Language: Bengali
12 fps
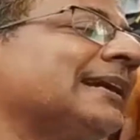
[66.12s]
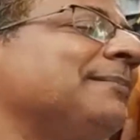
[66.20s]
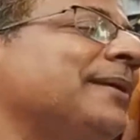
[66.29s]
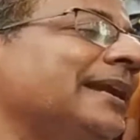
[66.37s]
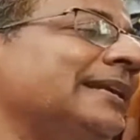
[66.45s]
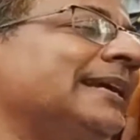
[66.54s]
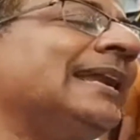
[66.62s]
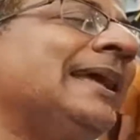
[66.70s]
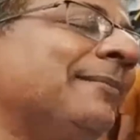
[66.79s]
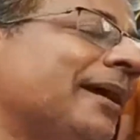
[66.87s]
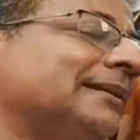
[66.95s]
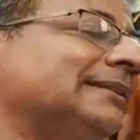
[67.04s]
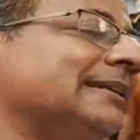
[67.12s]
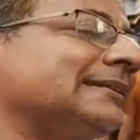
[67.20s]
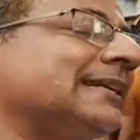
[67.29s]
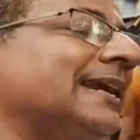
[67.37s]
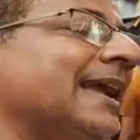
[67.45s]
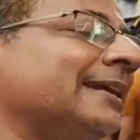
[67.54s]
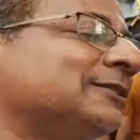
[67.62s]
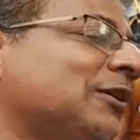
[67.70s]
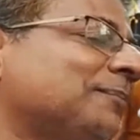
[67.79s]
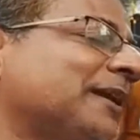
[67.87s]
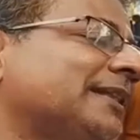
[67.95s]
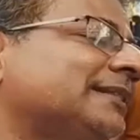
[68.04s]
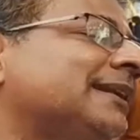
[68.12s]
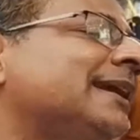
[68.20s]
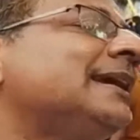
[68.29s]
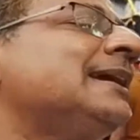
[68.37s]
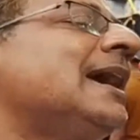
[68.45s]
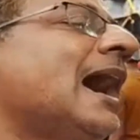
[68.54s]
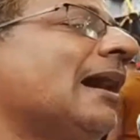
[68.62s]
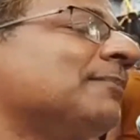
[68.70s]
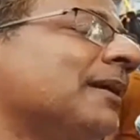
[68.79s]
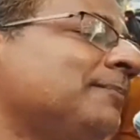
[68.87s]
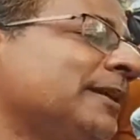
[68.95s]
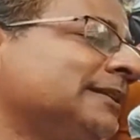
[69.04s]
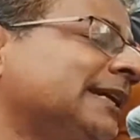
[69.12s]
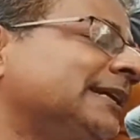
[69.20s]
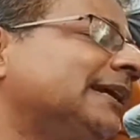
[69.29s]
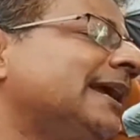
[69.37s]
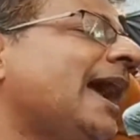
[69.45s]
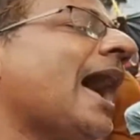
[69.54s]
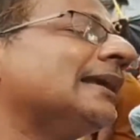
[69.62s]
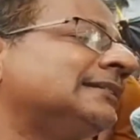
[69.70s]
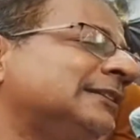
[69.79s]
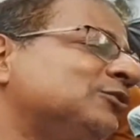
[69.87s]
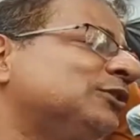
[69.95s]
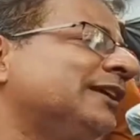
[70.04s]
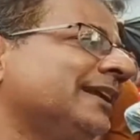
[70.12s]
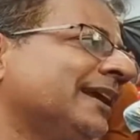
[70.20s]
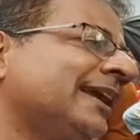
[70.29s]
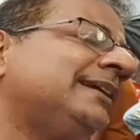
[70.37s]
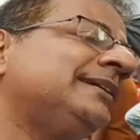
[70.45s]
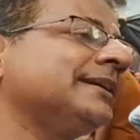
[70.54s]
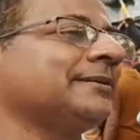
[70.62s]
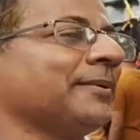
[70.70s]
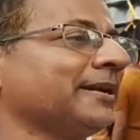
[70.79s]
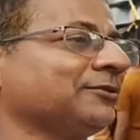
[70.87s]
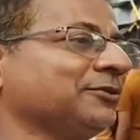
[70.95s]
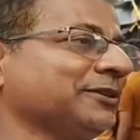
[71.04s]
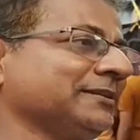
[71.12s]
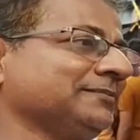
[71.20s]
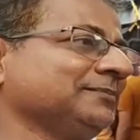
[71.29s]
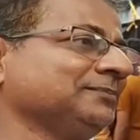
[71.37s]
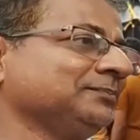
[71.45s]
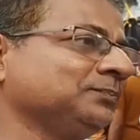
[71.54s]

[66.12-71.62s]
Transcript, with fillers: একটা মেডিকেল এমার্জেন্সি এইসব ক্ষেত্রে আমরা পেশেন্টকে আইসিউতে রেখে ট্রিটমেন্ট করি